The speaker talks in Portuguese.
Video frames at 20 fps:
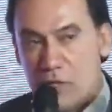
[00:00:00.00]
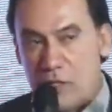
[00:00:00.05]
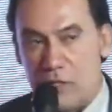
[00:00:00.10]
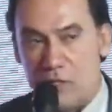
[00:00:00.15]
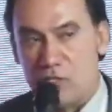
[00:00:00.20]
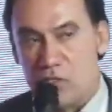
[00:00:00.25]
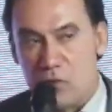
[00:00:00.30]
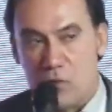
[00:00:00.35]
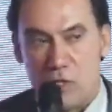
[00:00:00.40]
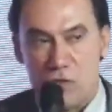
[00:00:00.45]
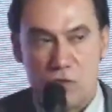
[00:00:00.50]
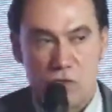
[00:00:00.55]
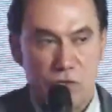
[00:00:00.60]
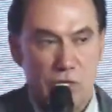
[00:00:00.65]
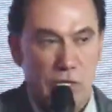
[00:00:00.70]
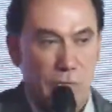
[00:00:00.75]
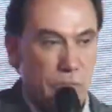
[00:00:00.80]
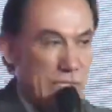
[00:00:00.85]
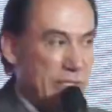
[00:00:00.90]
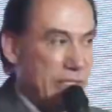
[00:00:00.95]
com aqueles
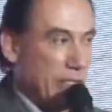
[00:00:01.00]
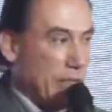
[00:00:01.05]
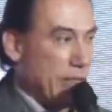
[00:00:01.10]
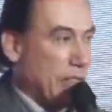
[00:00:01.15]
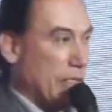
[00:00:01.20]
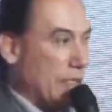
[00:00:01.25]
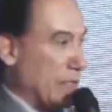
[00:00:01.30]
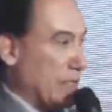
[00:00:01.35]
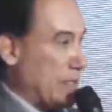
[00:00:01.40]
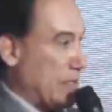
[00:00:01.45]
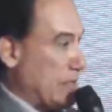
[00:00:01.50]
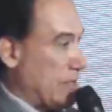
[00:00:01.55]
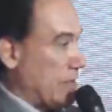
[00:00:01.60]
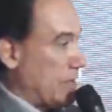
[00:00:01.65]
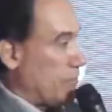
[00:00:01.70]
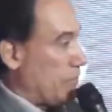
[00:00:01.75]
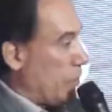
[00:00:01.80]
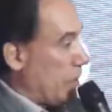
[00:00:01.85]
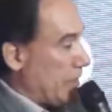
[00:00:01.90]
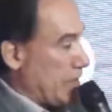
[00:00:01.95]
nossos
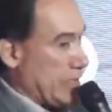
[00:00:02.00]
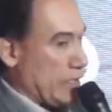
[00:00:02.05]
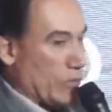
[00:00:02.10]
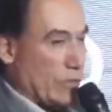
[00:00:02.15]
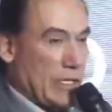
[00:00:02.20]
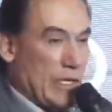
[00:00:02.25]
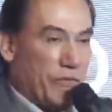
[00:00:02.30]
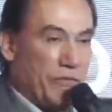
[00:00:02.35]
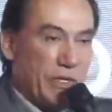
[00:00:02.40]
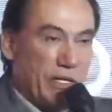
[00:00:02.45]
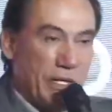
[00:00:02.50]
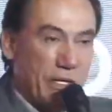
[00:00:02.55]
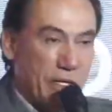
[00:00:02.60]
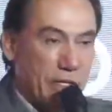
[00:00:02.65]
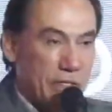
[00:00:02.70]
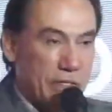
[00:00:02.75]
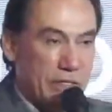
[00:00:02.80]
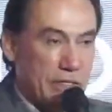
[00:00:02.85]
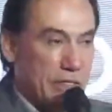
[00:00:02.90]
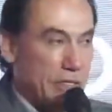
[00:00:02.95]
representantes, pode ser o da
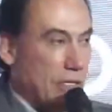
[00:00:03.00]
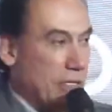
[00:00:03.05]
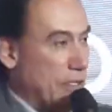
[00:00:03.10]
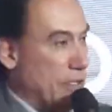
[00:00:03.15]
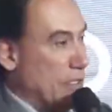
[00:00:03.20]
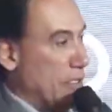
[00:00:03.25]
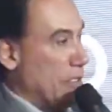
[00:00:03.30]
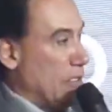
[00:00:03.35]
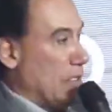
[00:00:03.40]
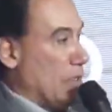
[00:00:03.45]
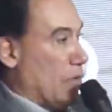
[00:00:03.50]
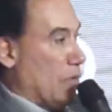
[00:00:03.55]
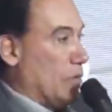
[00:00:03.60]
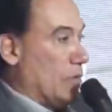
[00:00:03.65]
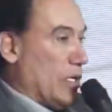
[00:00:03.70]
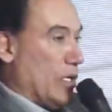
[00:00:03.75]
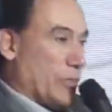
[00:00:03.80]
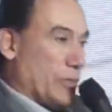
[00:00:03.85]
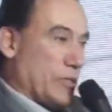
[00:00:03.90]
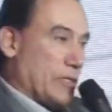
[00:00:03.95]
vereança,
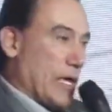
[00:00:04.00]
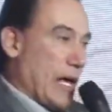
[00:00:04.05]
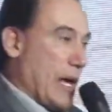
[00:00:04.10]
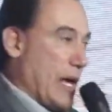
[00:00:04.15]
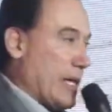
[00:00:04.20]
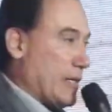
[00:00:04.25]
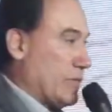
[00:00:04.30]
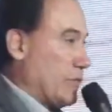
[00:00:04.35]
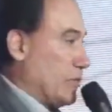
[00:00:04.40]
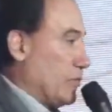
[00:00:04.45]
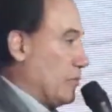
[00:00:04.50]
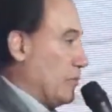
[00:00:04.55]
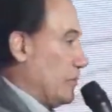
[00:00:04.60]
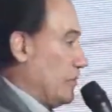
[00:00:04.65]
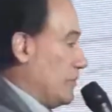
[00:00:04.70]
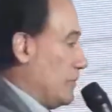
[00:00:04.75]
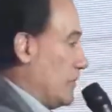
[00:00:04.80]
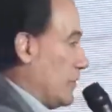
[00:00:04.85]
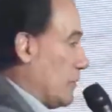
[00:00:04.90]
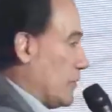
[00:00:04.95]
o
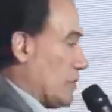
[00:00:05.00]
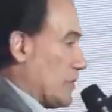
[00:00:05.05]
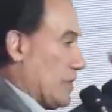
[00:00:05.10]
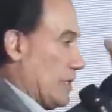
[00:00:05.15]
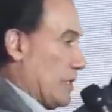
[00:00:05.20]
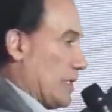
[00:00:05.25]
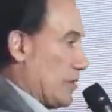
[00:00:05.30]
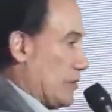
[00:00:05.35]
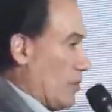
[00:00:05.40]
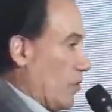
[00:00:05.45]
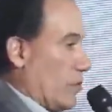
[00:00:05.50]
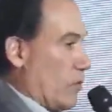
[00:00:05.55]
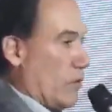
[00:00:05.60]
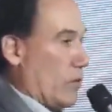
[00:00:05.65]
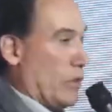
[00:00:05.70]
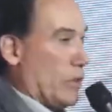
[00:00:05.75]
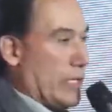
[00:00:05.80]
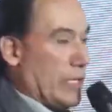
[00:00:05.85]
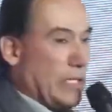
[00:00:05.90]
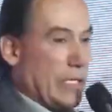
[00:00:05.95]
deputado, o
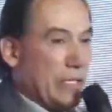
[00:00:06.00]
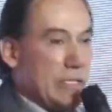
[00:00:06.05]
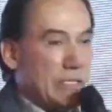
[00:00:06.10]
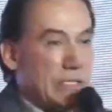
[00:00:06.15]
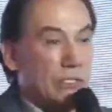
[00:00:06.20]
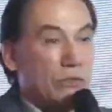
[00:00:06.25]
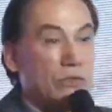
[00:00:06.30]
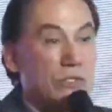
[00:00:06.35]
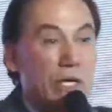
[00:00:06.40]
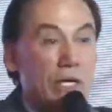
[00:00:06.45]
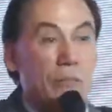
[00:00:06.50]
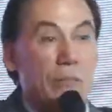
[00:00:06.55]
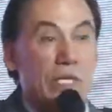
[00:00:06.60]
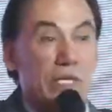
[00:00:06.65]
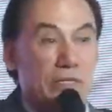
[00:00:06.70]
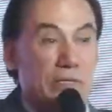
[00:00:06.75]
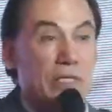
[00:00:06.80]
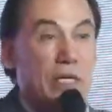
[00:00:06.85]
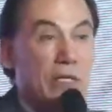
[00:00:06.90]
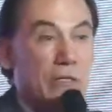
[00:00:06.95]
senador, aqueles que nos
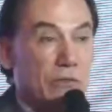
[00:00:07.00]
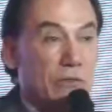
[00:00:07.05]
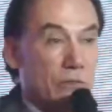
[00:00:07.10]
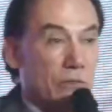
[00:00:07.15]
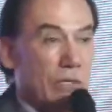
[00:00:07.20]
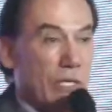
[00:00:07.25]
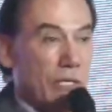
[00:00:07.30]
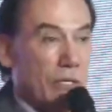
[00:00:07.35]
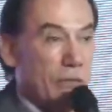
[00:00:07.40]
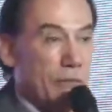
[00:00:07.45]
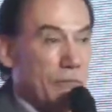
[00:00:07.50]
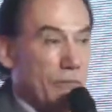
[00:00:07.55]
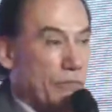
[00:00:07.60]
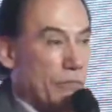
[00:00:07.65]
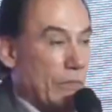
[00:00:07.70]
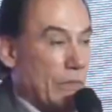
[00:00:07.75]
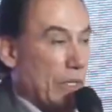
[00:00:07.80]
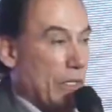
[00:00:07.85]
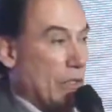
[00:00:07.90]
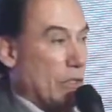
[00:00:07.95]
representam, né?
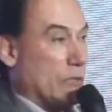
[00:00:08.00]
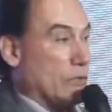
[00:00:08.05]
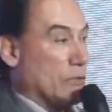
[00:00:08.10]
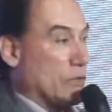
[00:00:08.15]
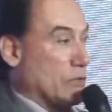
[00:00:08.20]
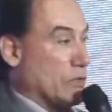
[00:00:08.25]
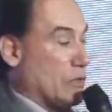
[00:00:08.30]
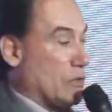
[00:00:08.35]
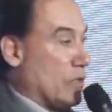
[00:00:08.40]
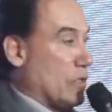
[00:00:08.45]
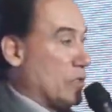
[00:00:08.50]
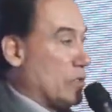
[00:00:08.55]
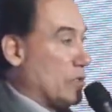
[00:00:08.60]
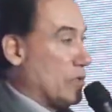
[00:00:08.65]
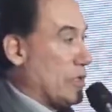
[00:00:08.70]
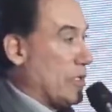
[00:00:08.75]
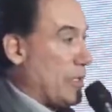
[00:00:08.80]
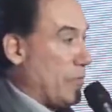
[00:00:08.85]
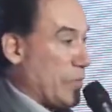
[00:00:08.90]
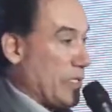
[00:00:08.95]
os
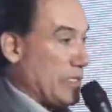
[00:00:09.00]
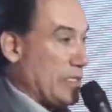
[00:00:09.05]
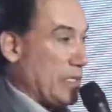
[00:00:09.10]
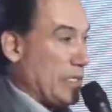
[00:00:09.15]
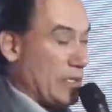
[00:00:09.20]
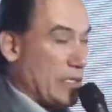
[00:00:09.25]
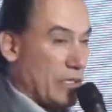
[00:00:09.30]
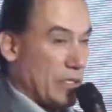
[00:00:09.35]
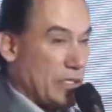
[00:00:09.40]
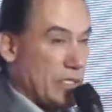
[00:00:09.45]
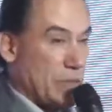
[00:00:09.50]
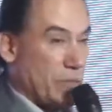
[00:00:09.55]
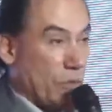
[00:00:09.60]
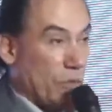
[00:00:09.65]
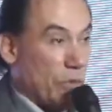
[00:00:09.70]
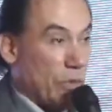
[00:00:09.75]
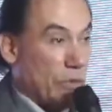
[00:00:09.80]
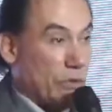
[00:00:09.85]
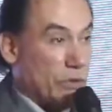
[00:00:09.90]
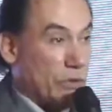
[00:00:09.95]
nossos representantes
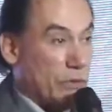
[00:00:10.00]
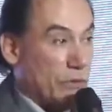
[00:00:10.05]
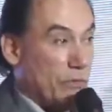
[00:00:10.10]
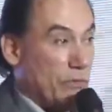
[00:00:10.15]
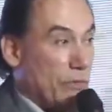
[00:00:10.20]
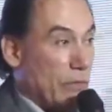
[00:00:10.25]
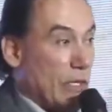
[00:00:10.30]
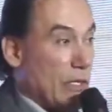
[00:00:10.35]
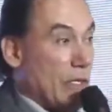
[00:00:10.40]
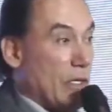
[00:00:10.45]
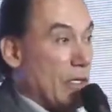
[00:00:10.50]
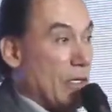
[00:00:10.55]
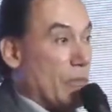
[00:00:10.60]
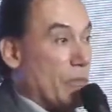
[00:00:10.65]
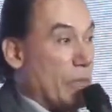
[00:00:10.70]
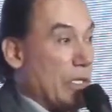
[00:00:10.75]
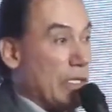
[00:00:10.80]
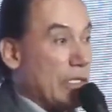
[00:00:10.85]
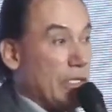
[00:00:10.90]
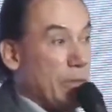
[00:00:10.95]
públicos,
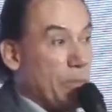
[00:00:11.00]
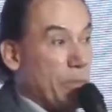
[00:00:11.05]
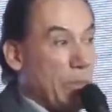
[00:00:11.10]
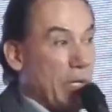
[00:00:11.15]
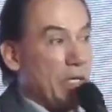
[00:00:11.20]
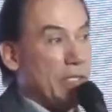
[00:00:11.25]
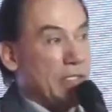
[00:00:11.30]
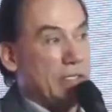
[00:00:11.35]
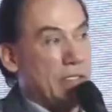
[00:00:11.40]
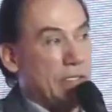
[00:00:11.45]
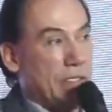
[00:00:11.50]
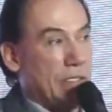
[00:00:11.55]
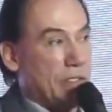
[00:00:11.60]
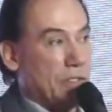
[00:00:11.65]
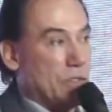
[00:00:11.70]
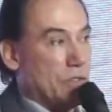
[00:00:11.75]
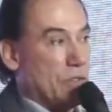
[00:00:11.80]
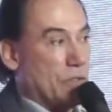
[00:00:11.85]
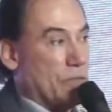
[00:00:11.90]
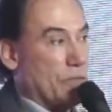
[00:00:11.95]
para que pense
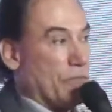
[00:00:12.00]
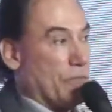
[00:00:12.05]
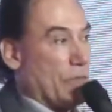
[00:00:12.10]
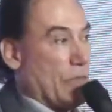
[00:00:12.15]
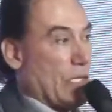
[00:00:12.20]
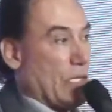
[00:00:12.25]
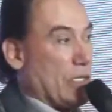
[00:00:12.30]
nisso.